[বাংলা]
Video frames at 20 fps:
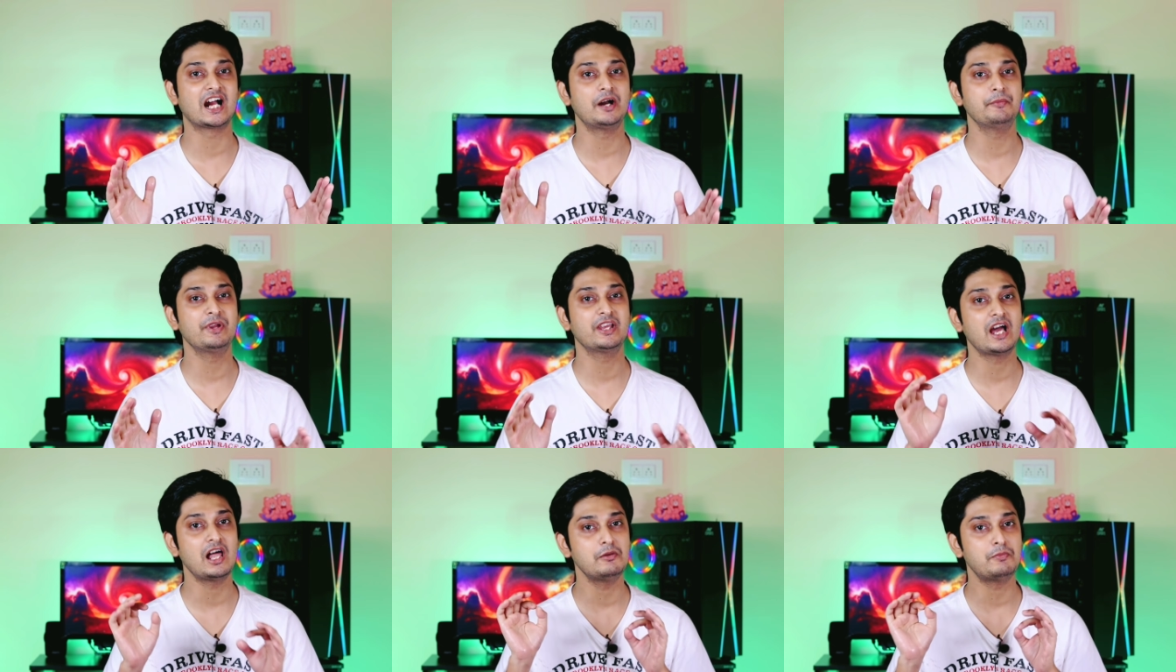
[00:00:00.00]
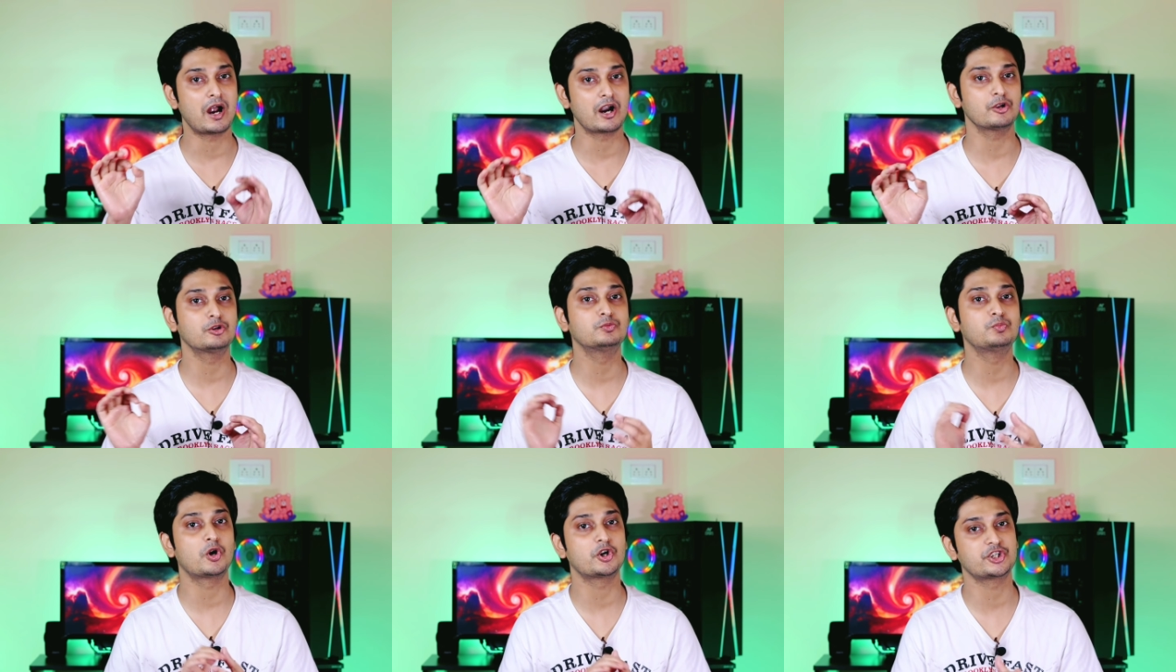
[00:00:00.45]
আগামীকাল
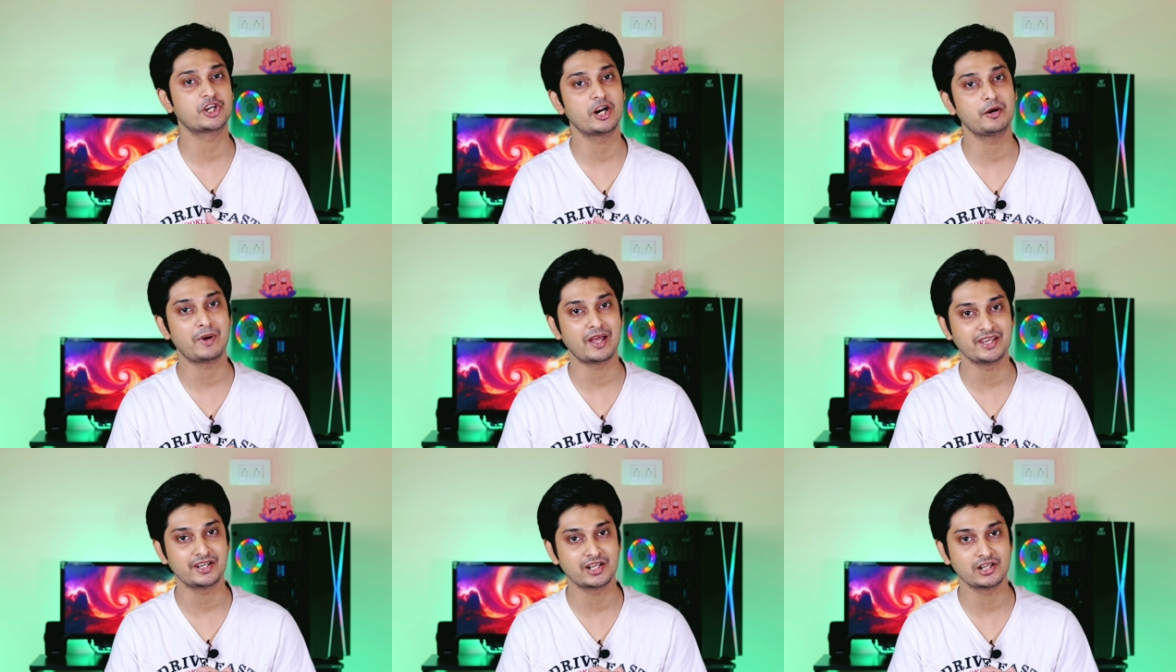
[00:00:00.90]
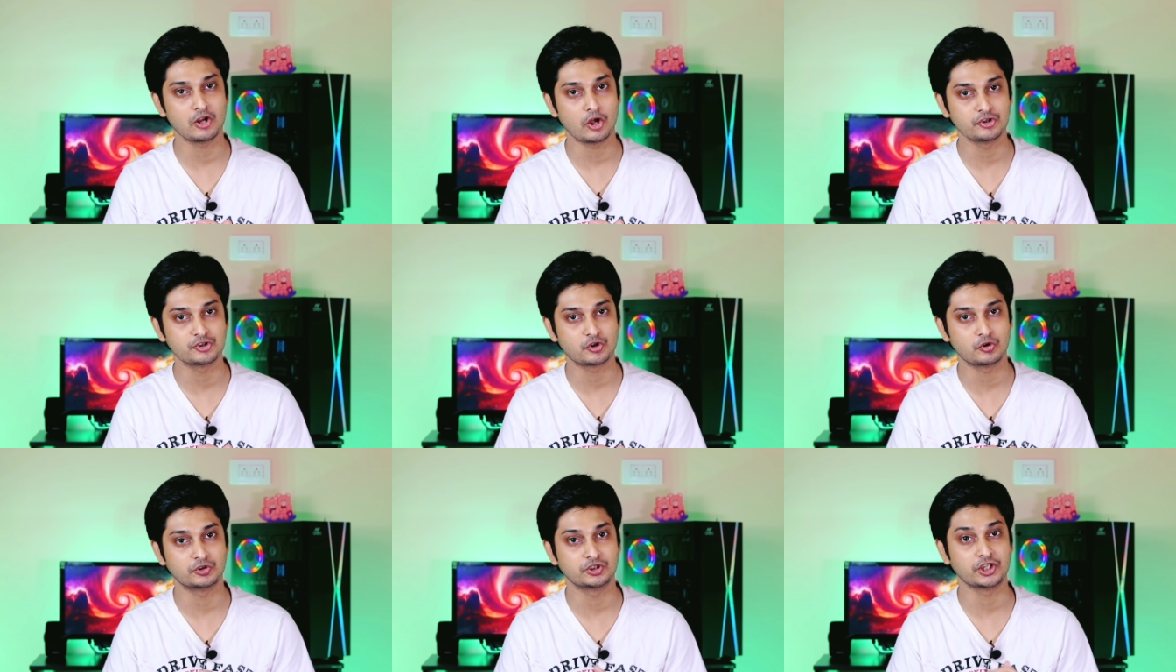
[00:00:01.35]
ভারতবর্ষের বাজারে
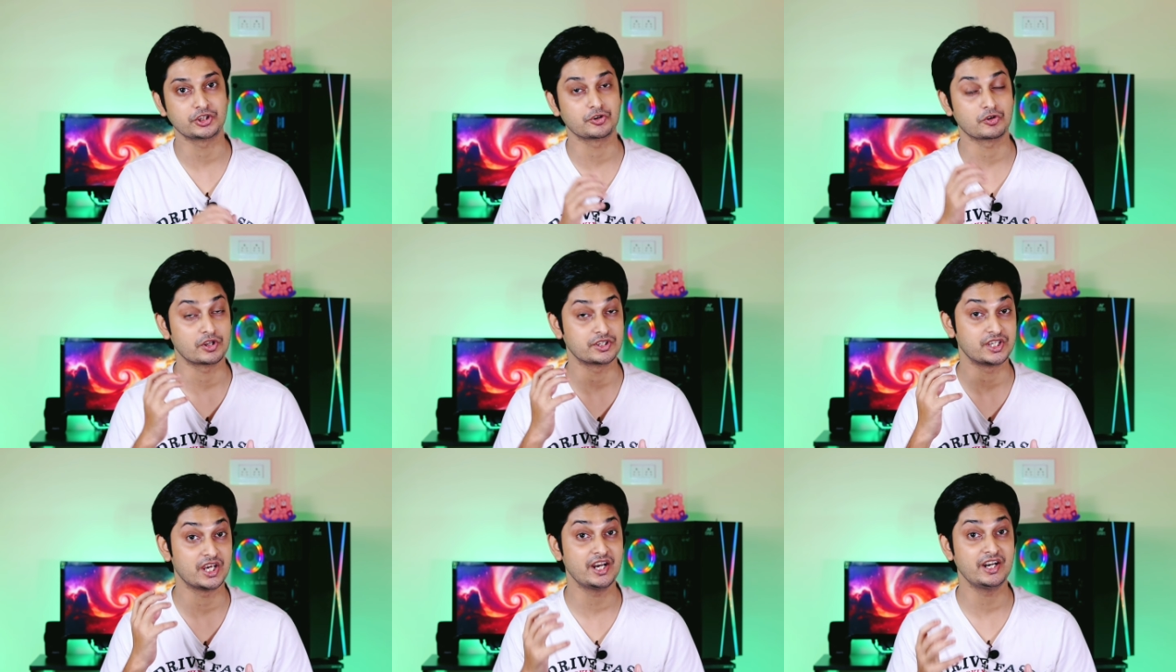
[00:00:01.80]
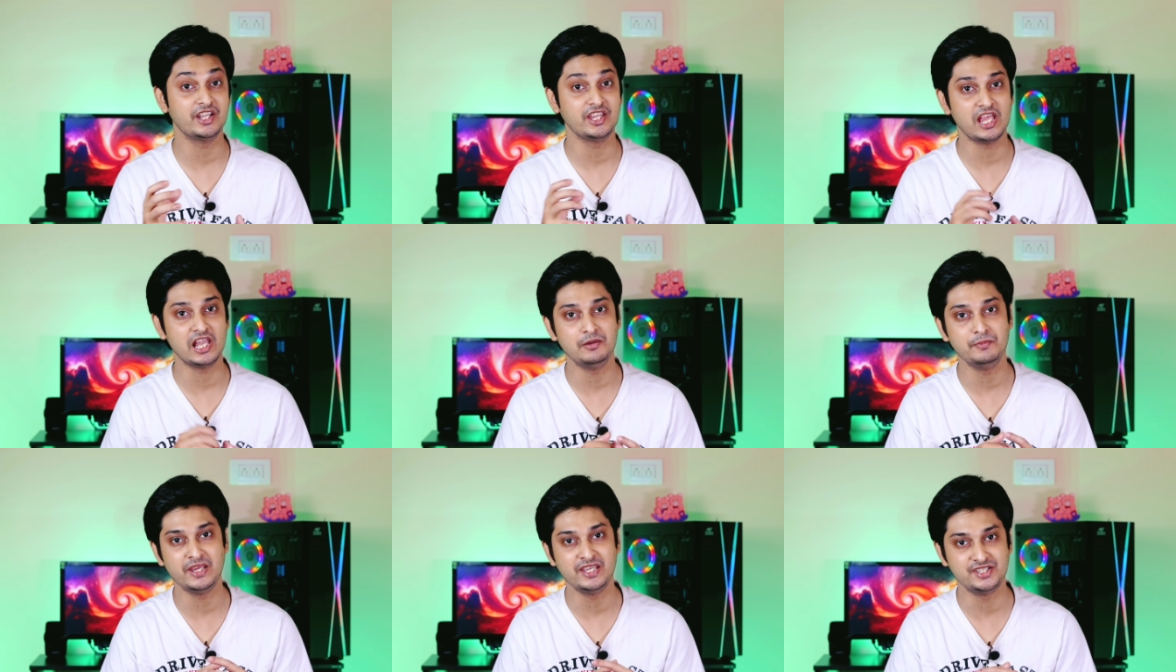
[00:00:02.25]
লঞ্চ করতে চলেছে
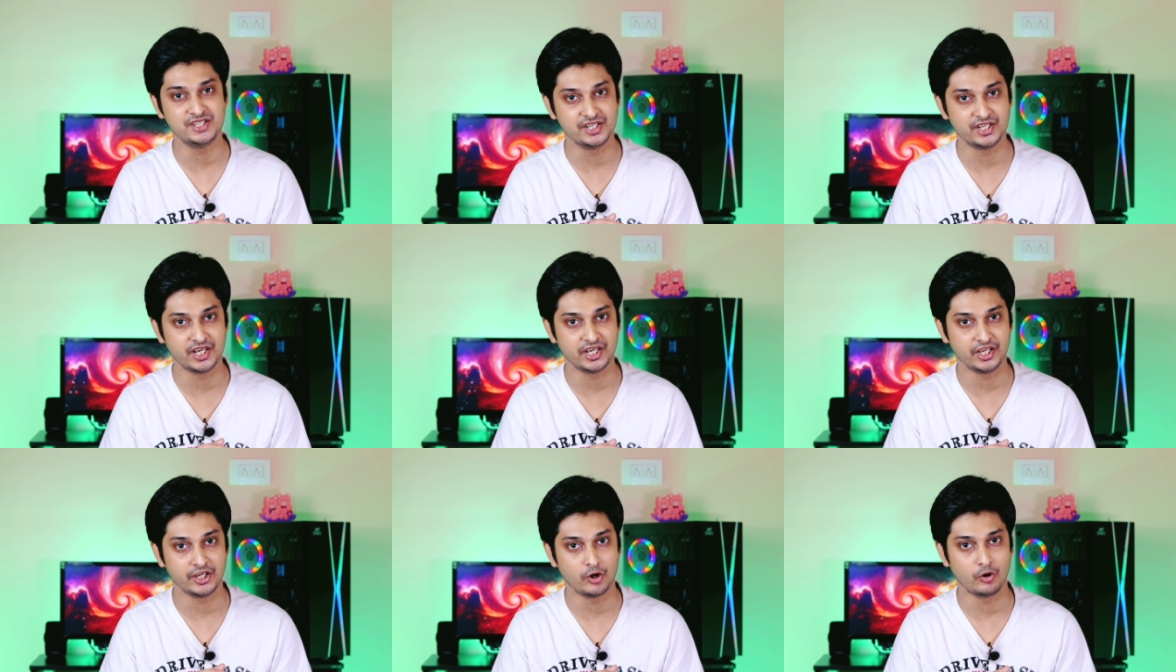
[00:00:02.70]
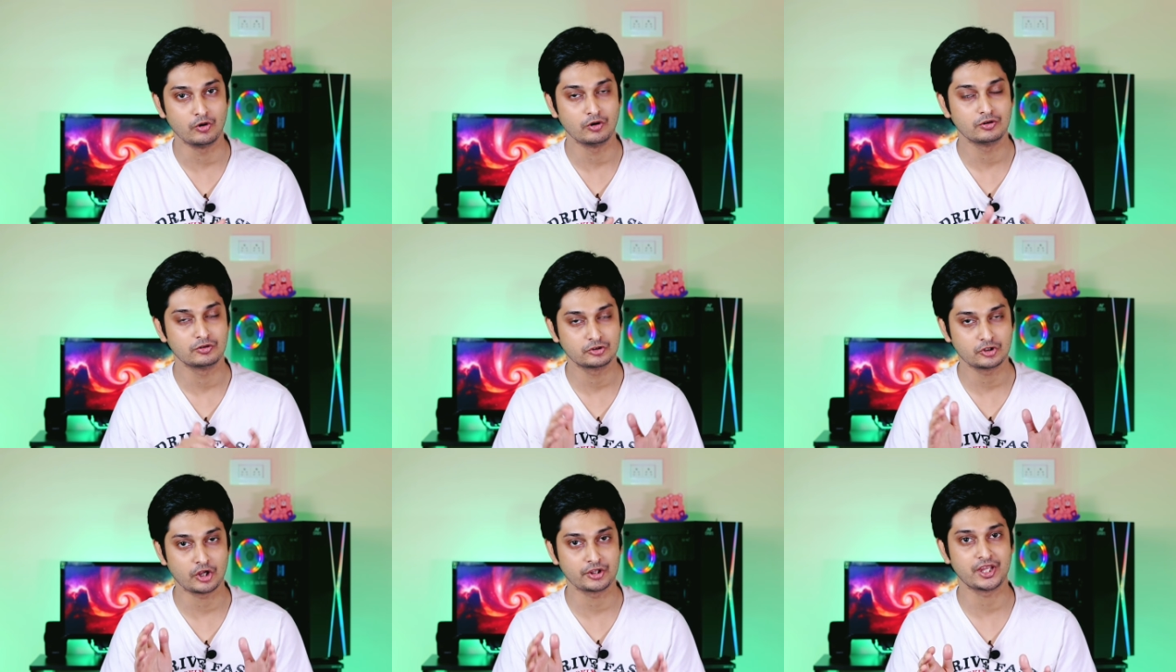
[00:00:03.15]
রিয়েলমি জিটি নিউ
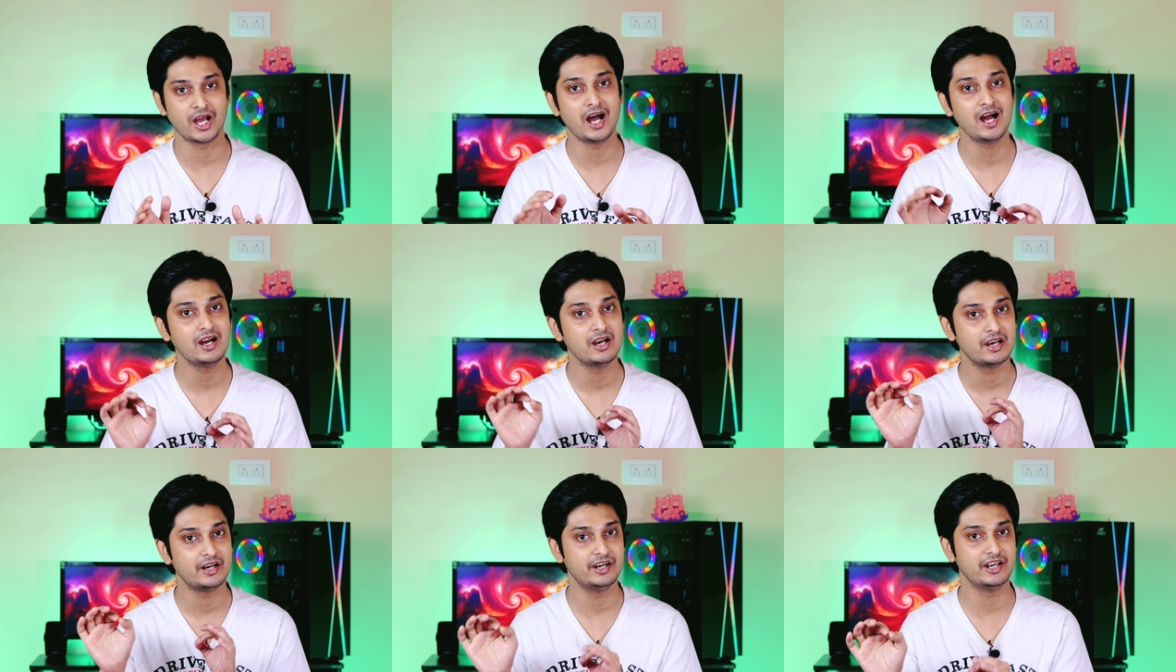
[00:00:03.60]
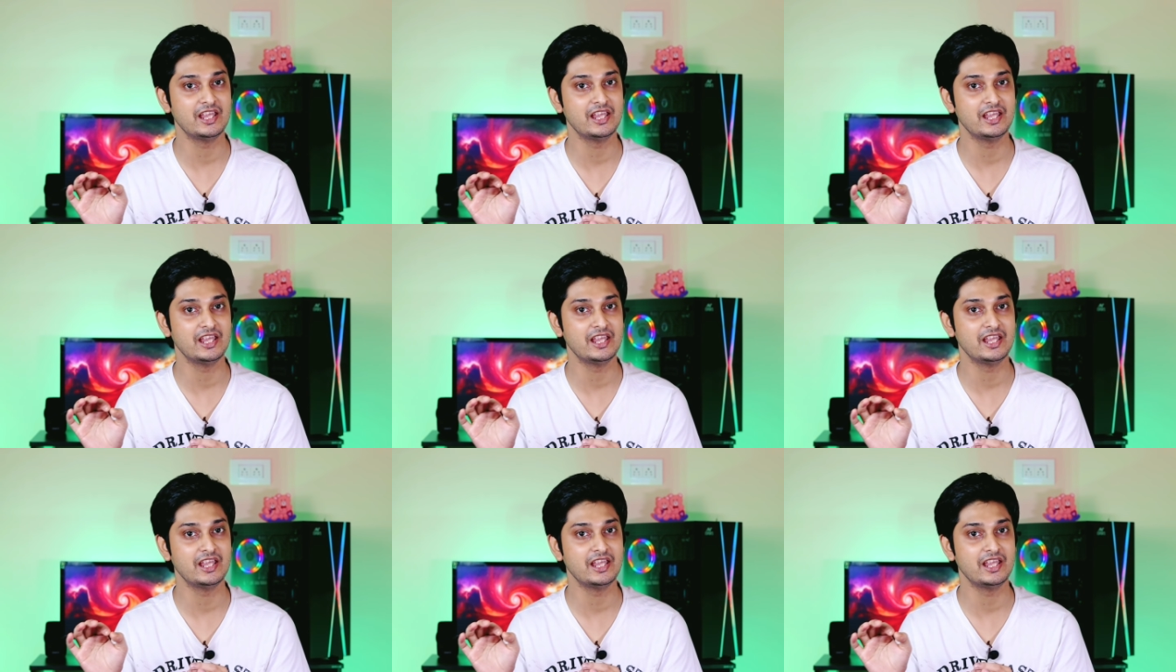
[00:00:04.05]
তথা